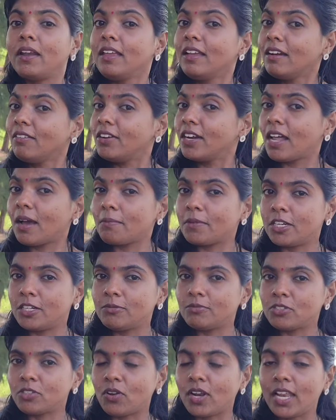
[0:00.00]
படிக்க வேணாம்
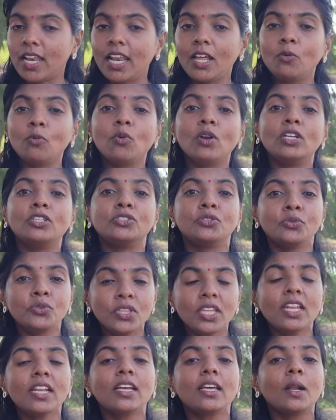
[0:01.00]
என்றும் சொல்லலை உங்களை
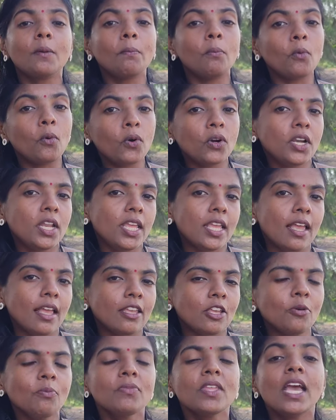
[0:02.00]
சுற்றி இருக்கிற
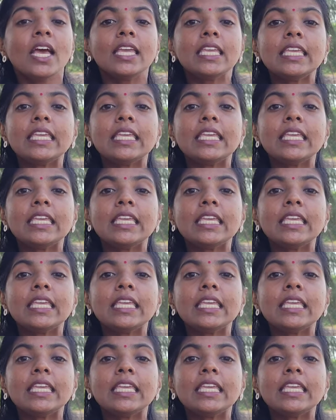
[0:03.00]
போட்டியையும்